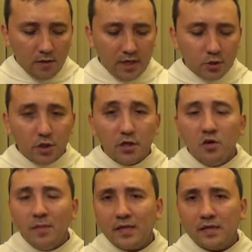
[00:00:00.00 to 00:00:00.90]
Także
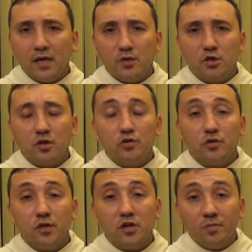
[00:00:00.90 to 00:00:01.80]
jego matka czegoś
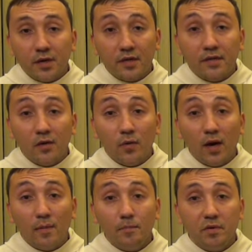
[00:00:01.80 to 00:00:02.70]
od niego pragnęła,